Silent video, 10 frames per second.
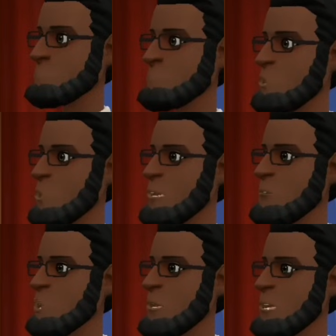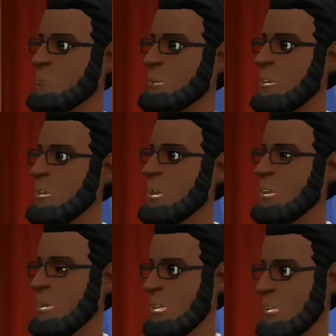Puis-je avoir une bouteille
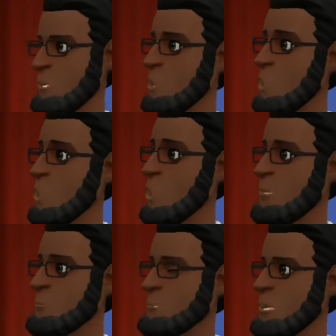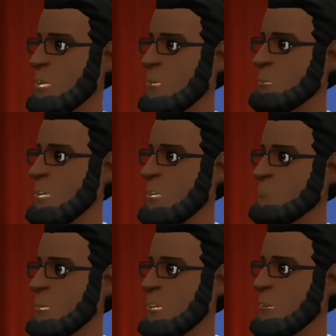de jus d'orange et une
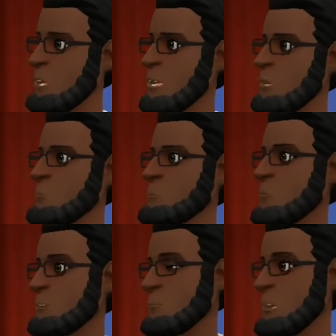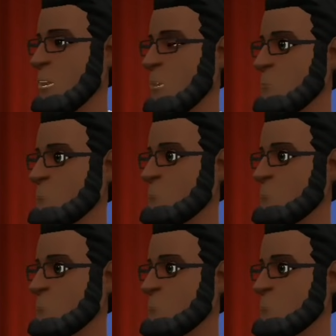bière bien froide s'il vous plaît